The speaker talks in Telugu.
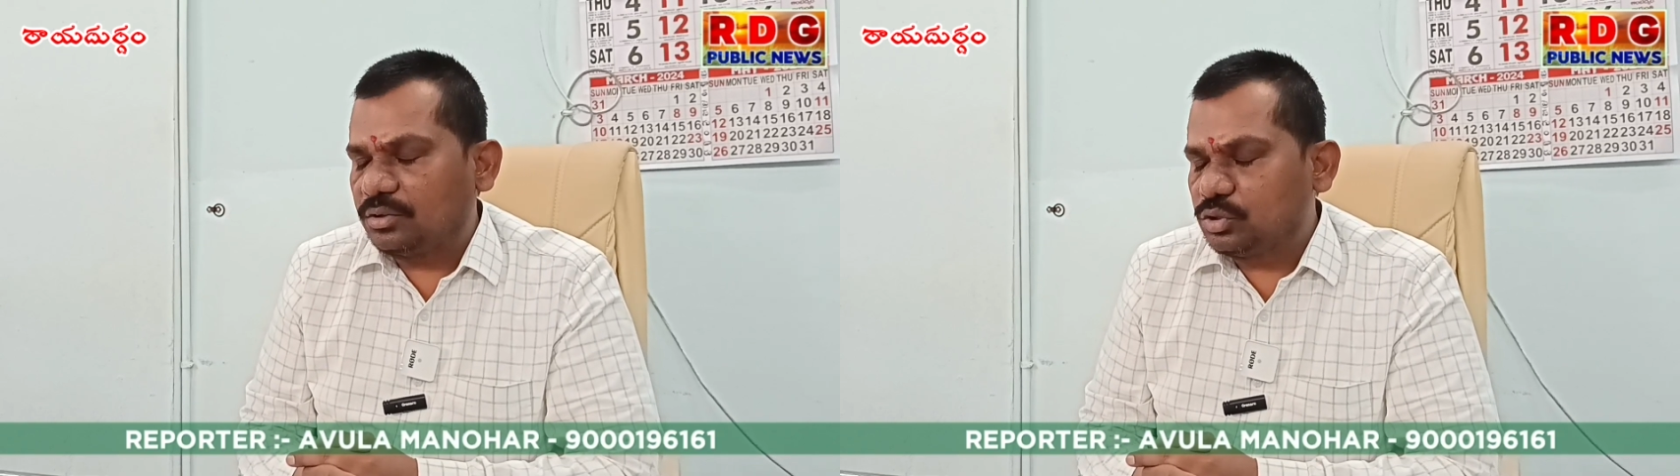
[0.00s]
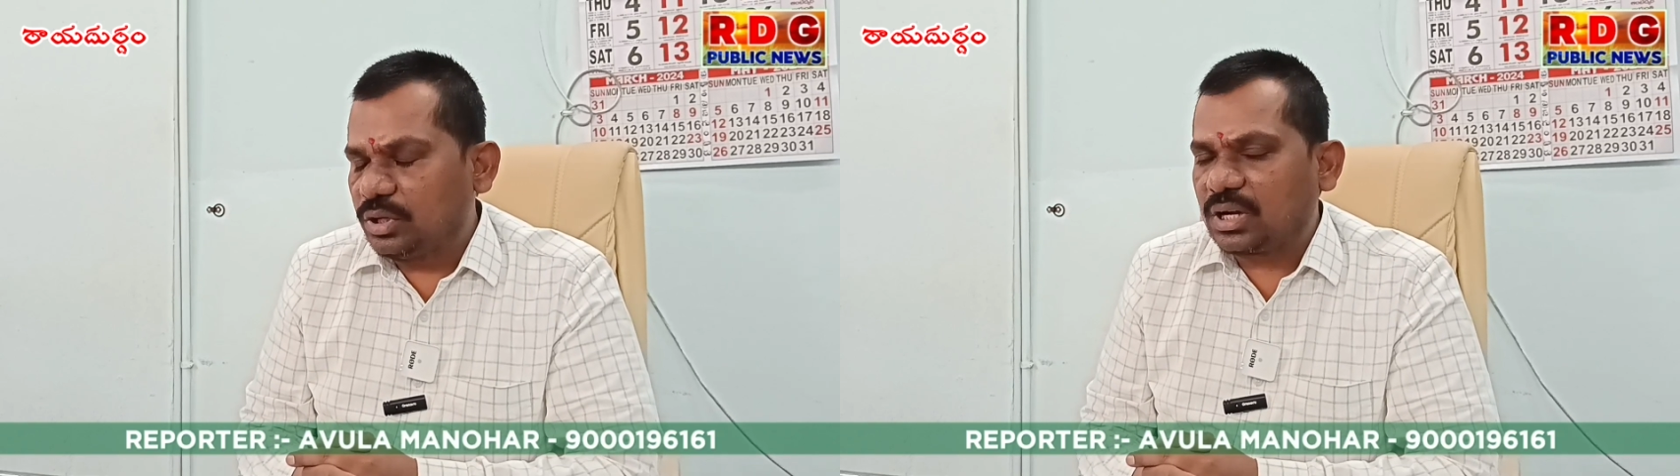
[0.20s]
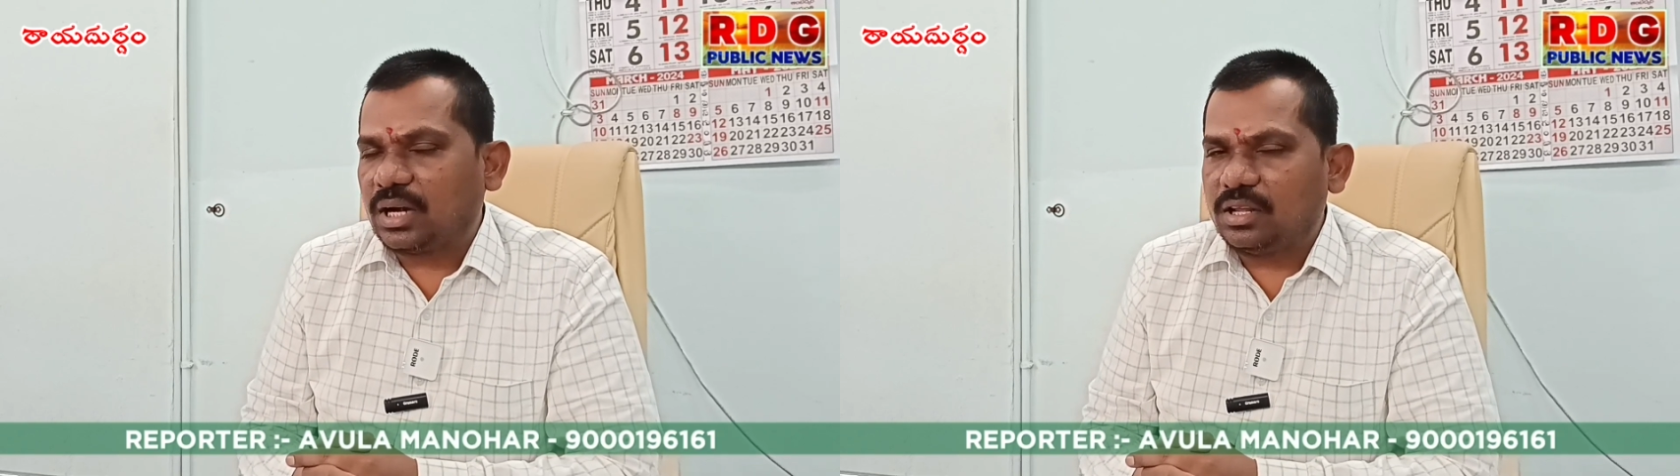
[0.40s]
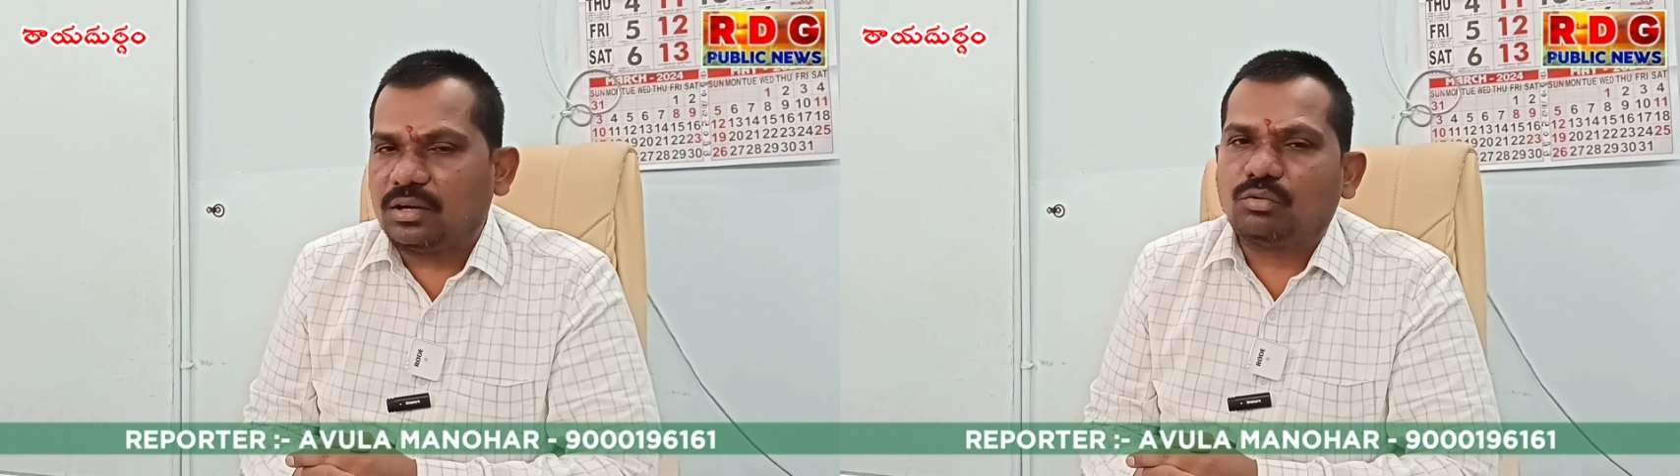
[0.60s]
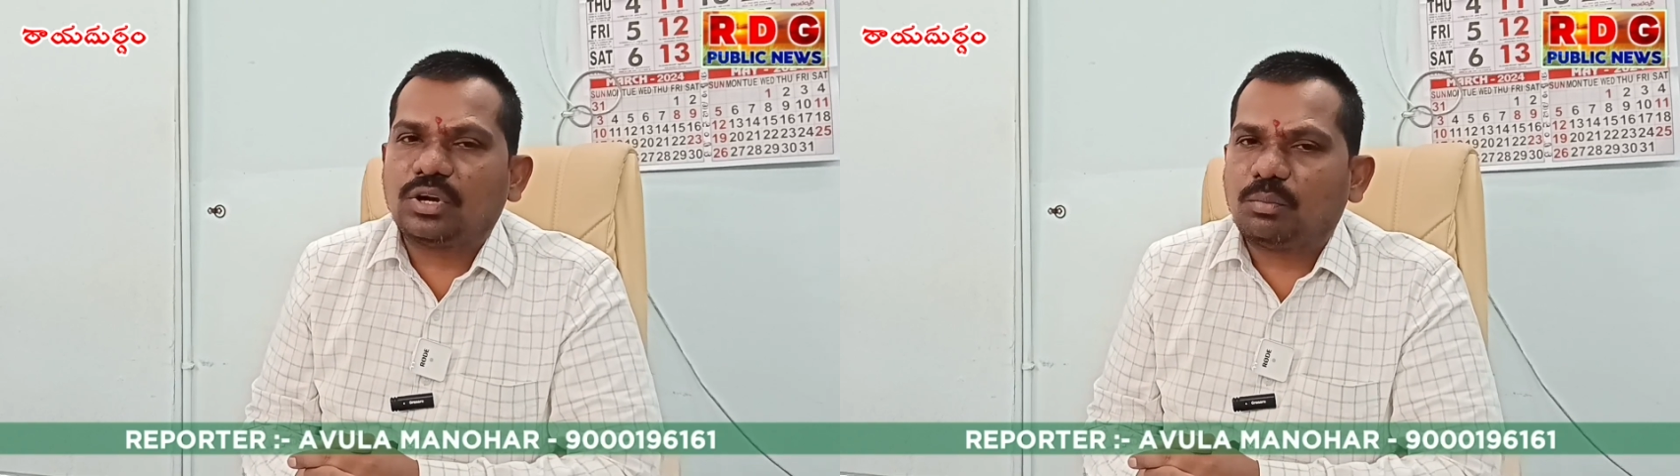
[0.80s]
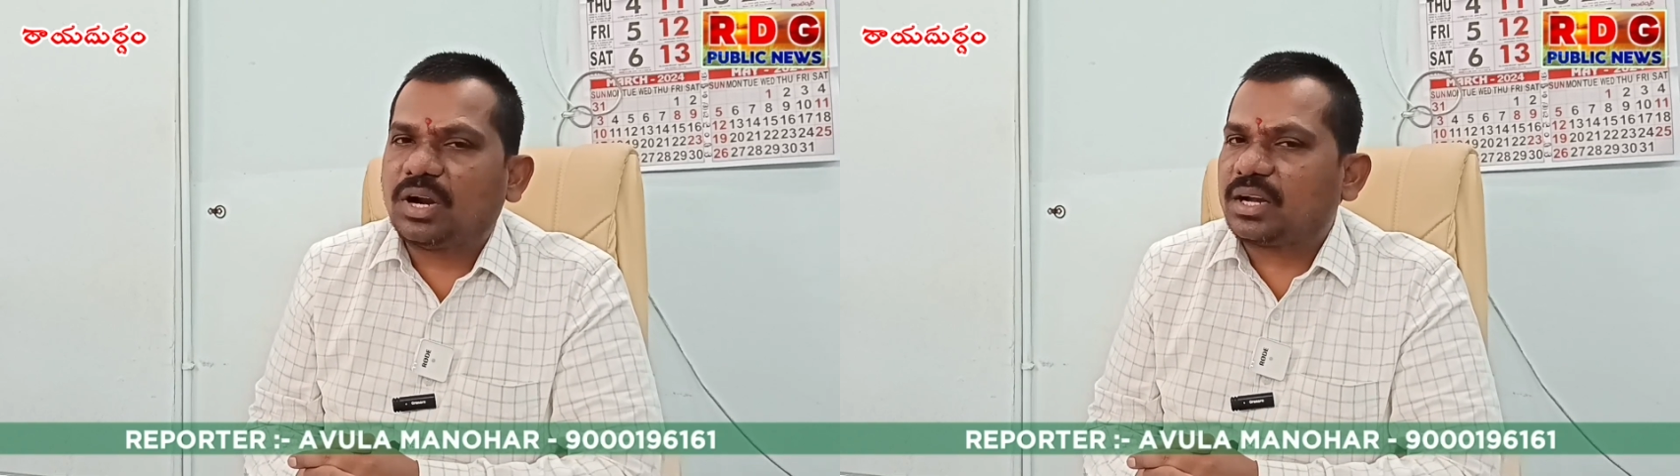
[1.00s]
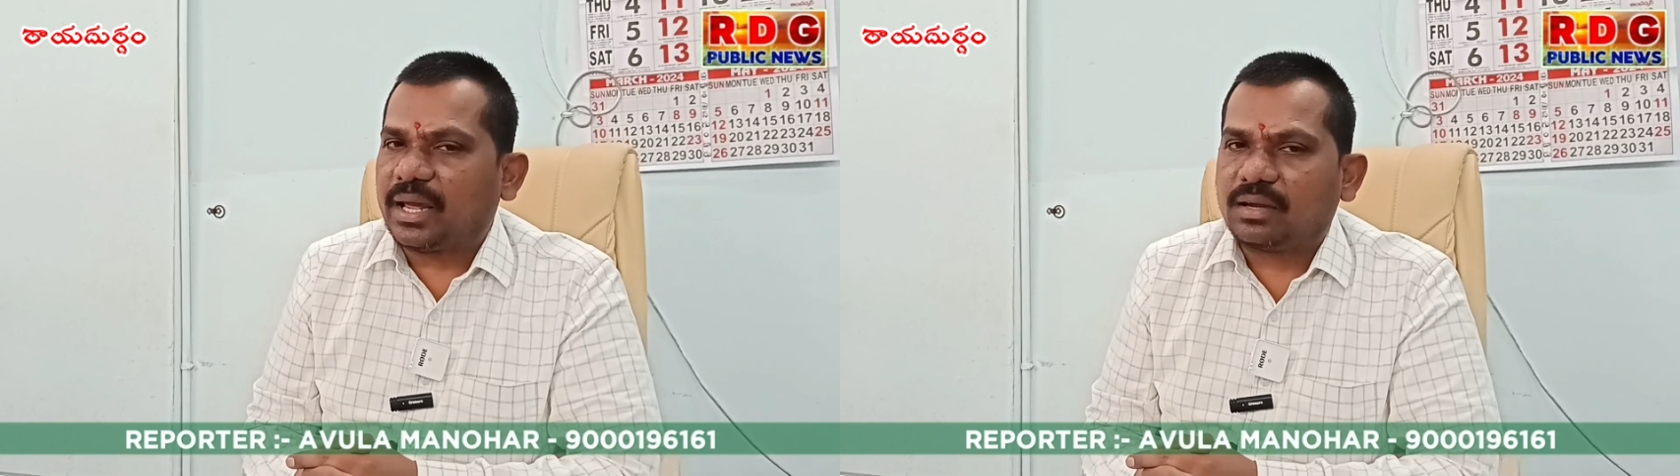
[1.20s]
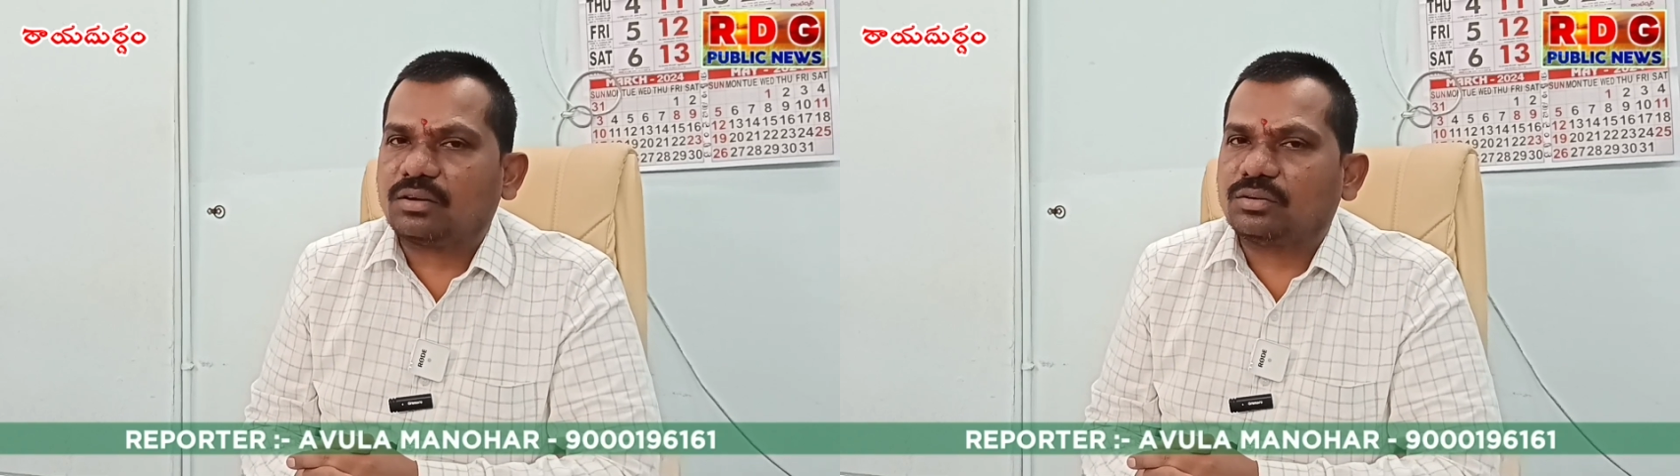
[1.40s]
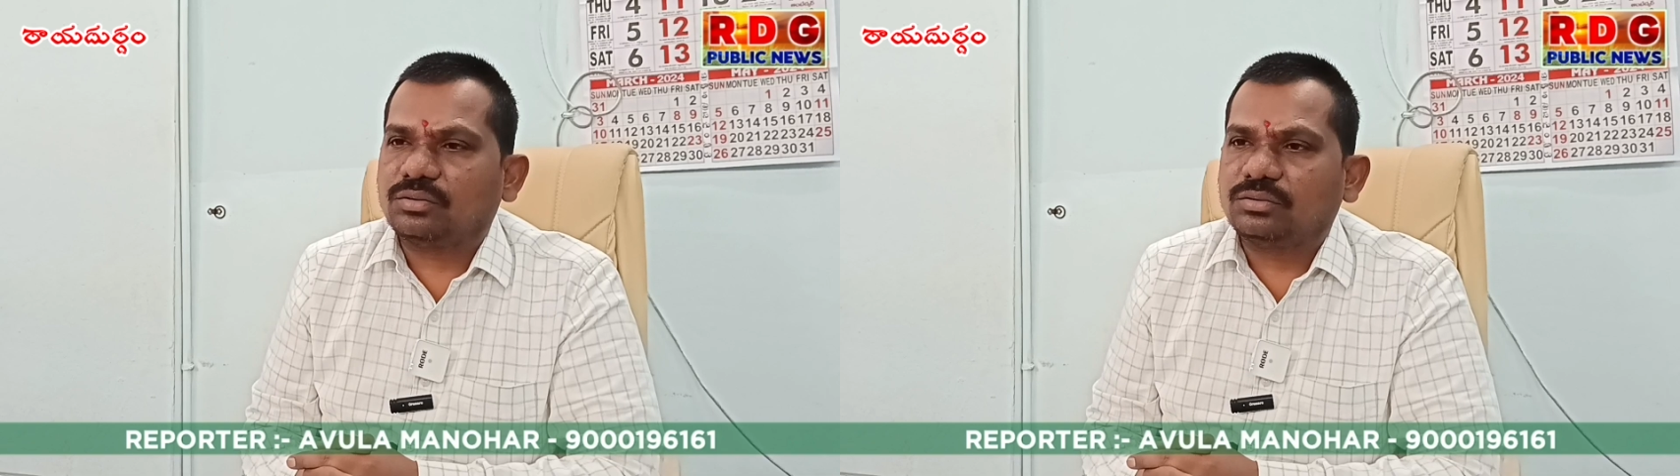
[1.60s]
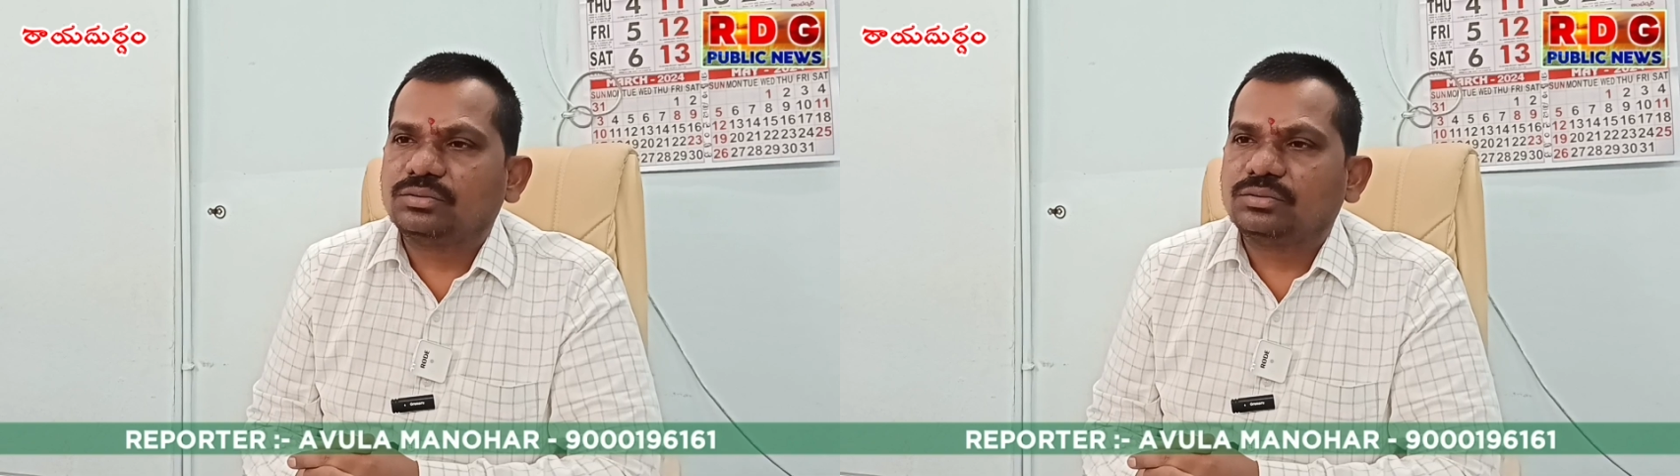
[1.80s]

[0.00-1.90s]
జూనియర్ కాలేజీలో ఉన్న మా ట్యాంకరు